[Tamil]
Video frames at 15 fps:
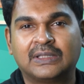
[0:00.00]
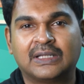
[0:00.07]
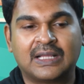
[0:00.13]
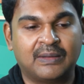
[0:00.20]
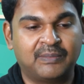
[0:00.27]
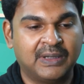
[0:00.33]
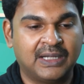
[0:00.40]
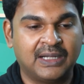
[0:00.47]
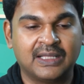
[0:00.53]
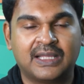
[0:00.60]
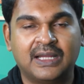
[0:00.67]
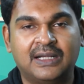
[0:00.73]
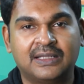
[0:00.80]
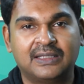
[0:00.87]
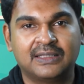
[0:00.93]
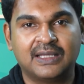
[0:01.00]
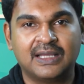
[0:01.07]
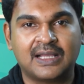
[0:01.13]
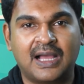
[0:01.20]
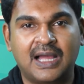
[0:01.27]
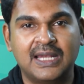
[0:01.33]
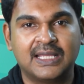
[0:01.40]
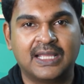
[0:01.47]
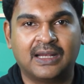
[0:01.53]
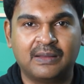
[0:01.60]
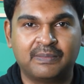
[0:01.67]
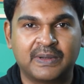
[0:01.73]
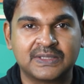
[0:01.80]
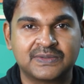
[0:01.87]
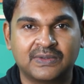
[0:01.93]
ஒருத்தர் கமெண்ட்டில் கேட்டிருந்தீங்க காலிக்கு என்ன
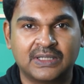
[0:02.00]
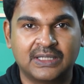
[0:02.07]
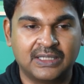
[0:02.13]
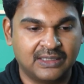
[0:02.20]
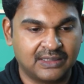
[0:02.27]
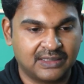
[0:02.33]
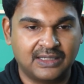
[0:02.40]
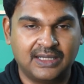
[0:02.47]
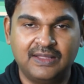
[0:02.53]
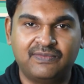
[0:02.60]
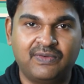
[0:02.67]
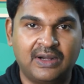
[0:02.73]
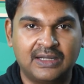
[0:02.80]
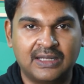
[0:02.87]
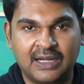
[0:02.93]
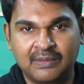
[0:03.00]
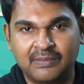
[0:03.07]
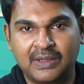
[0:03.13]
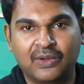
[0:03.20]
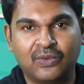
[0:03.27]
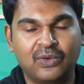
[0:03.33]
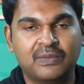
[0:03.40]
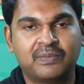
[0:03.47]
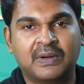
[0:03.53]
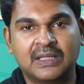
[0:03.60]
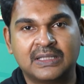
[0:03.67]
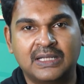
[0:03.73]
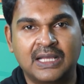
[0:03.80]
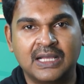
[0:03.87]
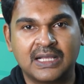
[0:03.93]
பாஸ்வேர்டுன்னு டிஃபால்ட்டாக நம்ம டவுன்லோட்
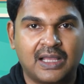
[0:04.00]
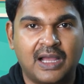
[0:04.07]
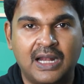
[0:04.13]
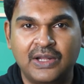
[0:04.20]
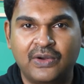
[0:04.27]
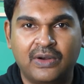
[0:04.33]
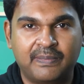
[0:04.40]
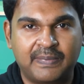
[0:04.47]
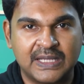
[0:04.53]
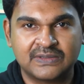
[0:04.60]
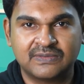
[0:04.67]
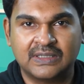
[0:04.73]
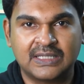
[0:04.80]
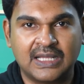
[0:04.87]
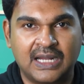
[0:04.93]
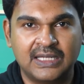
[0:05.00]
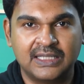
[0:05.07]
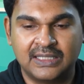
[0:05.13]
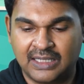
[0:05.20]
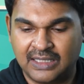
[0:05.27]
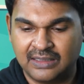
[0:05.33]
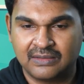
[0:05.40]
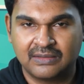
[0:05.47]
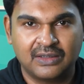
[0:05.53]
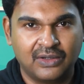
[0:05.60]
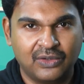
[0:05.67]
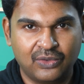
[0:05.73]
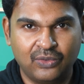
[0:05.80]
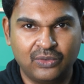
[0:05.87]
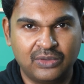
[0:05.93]
பண்ணதில் காலியோட பாஸ்வேர்ட் காலி தான்
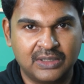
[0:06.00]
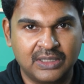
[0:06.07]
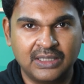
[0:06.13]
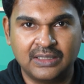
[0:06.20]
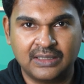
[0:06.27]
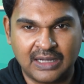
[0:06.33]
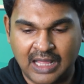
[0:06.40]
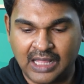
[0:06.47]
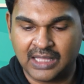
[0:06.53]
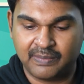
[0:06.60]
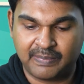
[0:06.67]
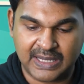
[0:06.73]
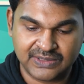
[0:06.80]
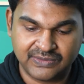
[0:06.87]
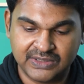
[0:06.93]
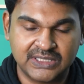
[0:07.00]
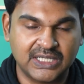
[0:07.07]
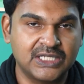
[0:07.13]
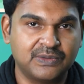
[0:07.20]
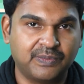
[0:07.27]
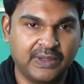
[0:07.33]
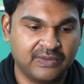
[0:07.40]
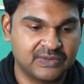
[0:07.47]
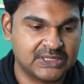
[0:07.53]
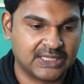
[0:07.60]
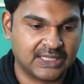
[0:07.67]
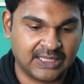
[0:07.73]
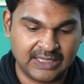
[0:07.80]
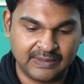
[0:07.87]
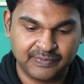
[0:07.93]
ரூட்க்கு நான் இங்கே பாஸ்வேர்ட் சேஞ்ச் பண்ணி
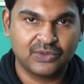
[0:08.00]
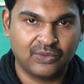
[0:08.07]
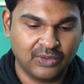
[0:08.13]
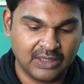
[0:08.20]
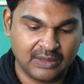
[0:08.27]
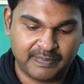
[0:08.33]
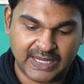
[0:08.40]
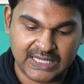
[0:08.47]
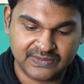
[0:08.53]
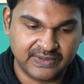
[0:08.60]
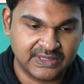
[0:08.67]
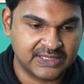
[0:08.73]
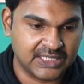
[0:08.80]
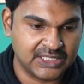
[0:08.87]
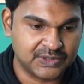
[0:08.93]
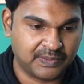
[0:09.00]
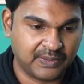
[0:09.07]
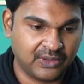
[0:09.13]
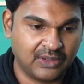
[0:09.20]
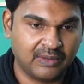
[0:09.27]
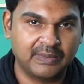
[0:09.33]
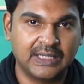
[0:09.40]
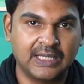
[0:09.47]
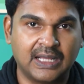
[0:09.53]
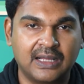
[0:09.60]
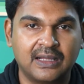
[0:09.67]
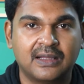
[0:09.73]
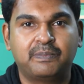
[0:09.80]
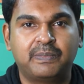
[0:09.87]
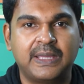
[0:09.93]
வச்சுருக்கேன் ஸோ உங்களுக்கு பாஸ்வேர்ட் சேஞ்ச் பண்ணோம் அப்படின்னா
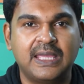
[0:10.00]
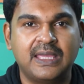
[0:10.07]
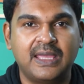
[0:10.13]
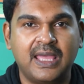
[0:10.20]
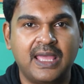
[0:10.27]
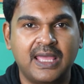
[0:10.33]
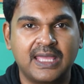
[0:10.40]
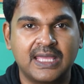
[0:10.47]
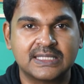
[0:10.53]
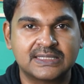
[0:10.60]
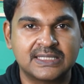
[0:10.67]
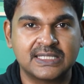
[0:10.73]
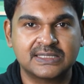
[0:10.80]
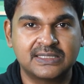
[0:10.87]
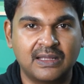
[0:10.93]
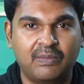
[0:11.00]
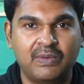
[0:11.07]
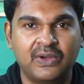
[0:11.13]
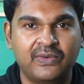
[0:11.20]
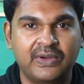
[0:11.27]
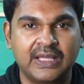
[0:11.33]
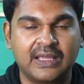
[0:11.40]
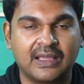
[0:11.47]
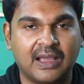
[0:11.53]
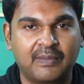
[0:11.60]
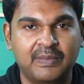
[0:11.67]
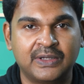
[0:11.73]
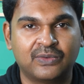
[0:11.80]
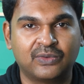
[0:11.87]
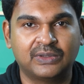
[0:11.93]
பிஏஎஸ்எஸ்டபிள்யூடி
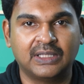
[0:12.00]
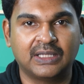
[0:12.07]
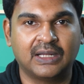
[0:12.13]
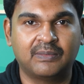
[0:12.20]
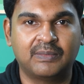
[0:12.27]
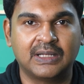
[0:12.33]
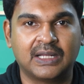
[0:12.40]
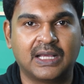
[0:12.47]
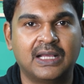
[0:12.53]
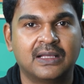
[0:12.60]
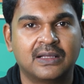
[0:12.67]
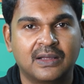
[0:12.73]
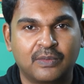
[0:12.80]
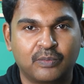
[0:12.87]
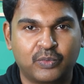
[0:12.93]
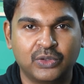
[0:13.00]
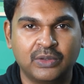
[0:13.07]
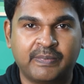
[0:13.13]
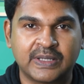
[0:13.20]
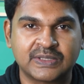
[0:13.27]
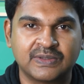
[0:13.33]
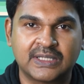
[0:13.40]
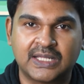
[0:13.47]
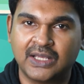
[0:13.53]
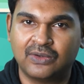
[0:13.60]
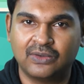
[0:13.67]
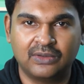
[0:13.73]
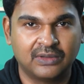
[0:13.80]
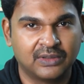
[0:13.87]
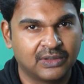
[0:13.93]
அப்படின்னு கொடுத்தீங்க அப்படின்னா புது பாஸ்வேர்ட்
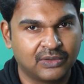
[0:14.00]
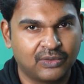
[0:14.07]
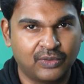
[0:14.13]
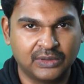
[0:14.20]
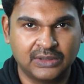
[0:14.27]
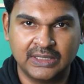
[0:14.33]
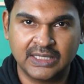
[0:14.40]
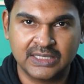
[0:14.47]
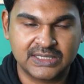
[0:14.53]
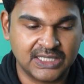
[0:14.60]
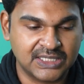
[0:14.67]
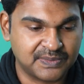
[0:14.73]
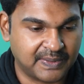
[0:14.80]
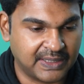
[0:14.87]
கேட்கும் கொடுத்து நீங்கள் சேஞ்ச்